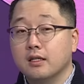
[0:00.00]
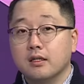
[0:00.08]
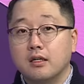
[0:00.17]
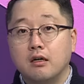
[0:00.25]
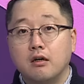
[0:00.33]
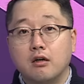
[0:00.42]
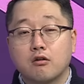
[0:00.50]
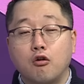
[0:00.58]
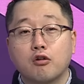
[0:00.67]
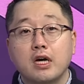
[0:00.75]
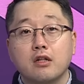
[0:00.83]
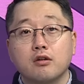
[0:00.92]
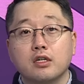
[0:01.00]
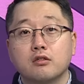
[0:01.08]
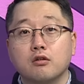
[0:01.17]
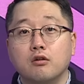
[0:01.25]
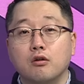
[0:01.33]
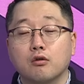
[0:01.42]
어, 거기에
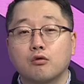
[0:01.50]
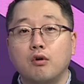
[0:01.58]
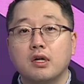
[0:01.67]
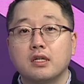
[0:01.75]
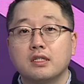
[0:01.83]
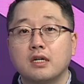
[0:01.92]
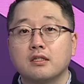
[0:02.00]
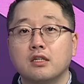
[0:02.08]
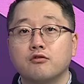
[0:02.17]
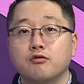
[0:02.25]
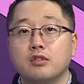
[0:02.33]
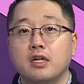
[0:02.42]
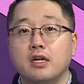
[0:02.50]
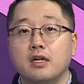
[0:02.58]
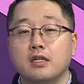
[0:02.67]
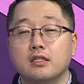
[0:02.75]
더해서 또 하나 상사주들의